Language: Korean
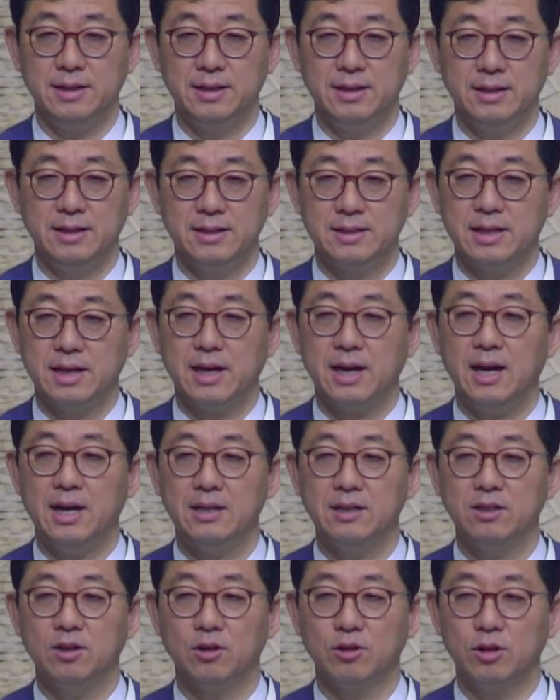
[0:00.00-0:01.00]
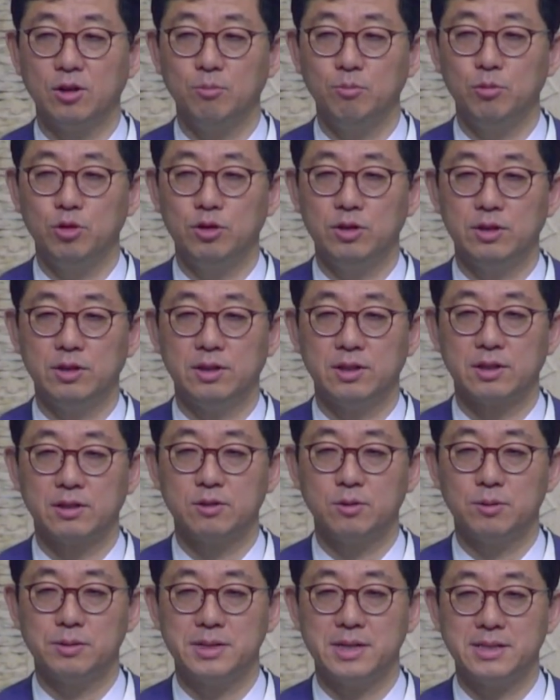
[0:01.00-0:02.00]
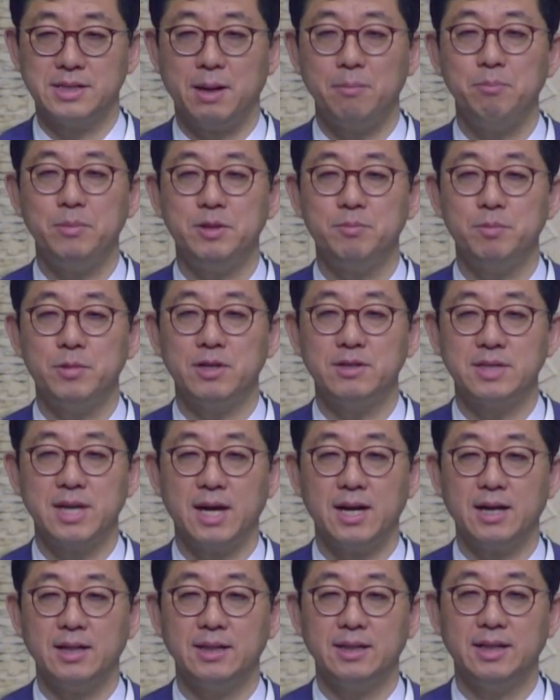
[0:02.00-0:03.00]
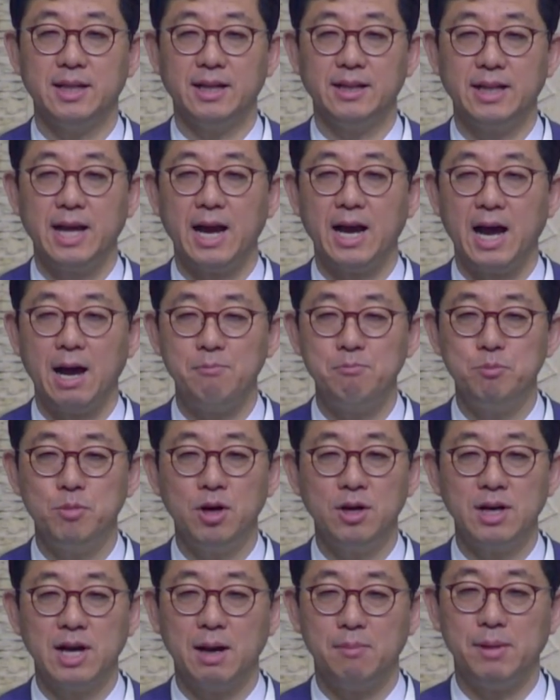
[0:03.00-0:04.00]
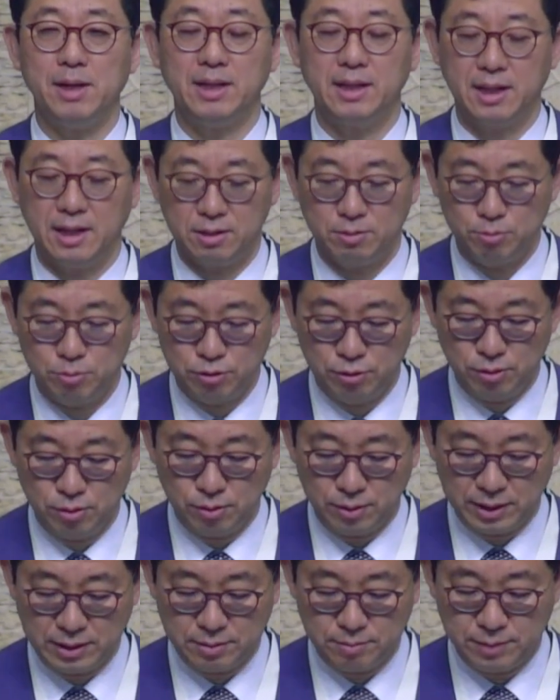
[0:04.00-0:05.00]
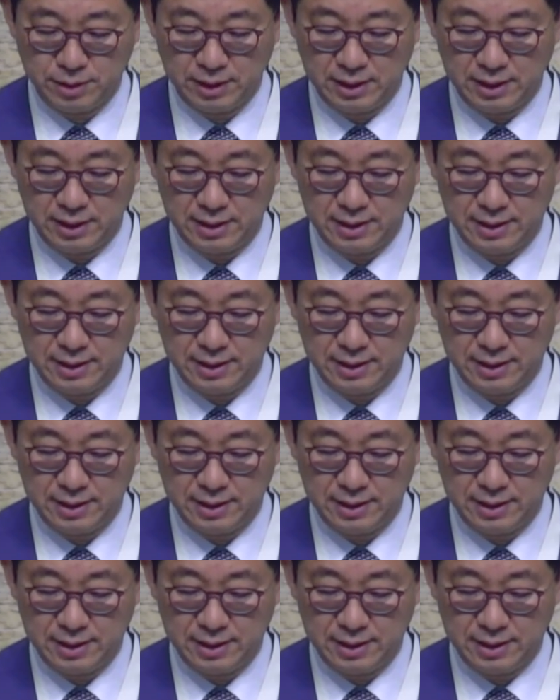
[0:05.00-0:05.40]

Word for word: 제가 아는 어떤 분은 그곳에 30년 살았는데 딱 한 번 가봤다는 분도 계십니다.